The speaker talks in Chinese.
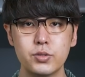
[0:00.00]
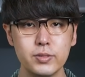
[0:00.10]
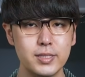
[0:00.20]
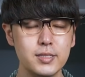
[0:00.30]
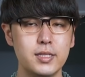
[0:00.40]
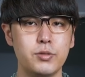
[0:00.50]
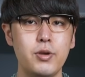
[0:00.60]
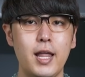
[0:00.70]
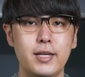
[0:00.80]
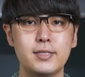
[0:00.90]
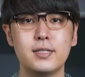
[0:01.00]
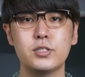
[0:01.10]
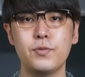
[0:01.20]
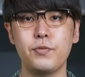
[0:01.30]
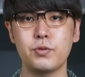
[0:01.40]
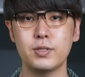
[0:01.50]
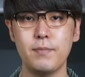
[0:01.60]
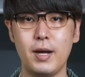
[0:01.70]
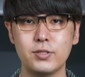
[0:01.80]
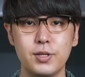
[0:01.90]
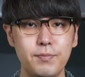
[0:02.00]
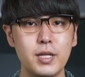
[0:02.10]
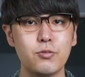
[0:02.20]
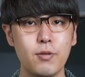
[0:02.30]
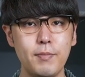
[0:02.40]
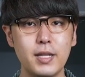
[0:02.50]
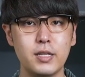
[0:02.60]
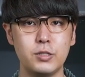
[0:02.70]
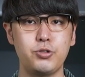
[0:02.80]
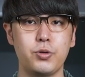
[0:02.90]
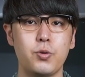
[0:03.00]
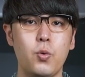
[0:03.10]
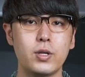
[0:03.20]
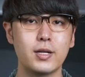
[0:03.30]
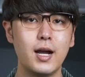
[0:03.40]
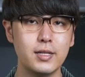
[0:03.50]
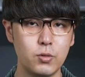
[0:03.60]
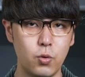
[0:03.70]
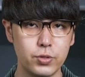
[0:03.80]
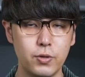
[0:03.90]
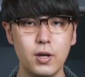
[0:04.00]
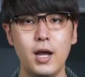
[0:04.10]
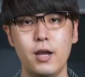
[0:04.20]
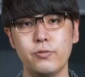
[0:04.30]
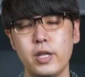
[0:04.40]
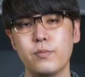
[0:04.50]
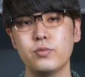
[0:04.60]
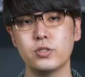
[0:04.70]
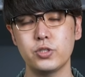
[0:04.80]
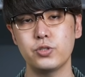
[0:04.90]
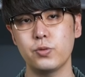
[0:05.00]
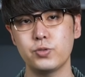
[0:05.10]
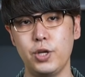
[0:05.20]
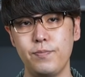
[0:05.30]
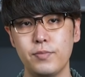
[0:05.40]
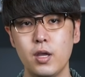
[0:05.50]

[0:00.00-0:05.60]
最近几个月来，以色列政府都在忙着面对蔓延全国的抗议活动，还有内部的政治斗争。